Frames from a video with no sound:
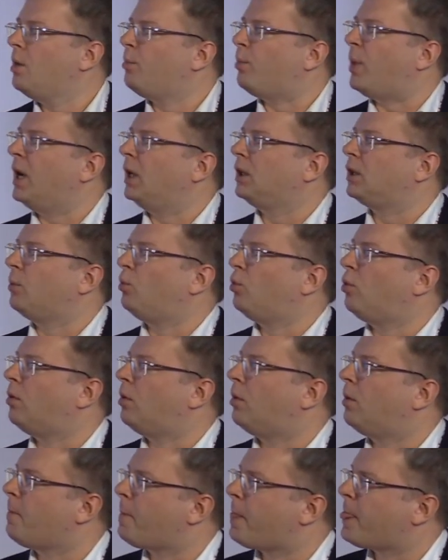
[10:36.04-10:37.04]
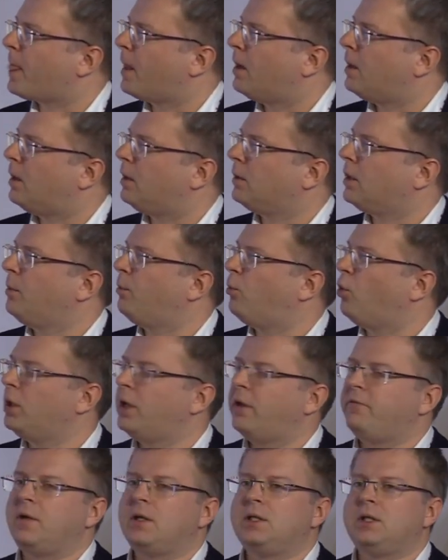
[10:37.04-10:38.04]
Поэтому э,
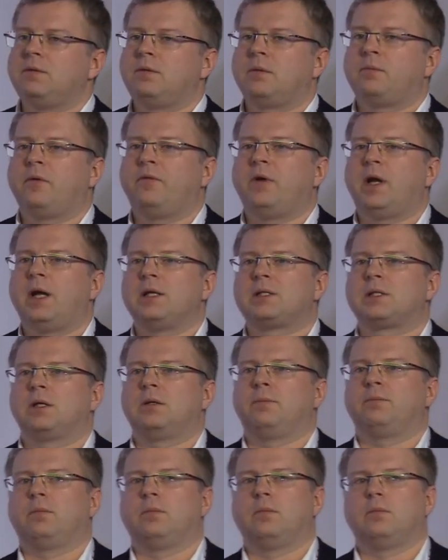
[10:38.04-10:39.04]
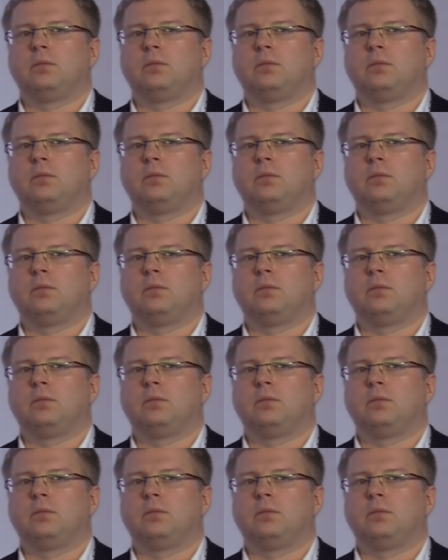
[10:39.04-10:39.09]
наиболее эффективным является